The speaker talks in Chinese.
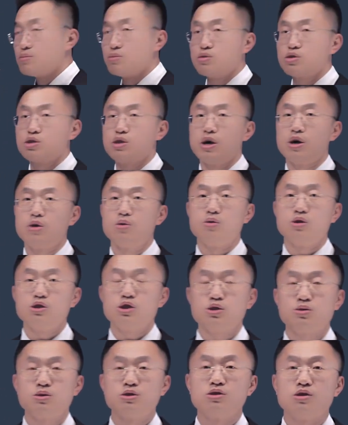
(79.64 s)
目前国
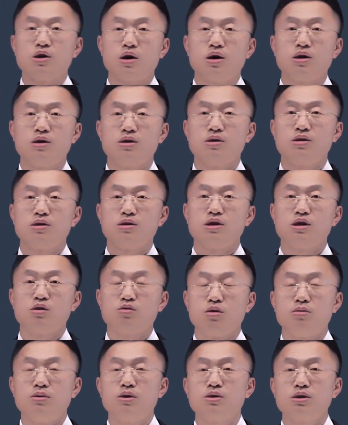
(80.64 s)
际准则和
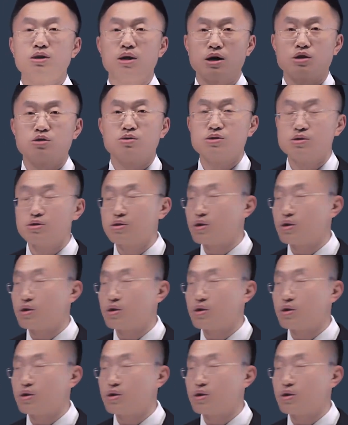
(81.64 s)
我们国家准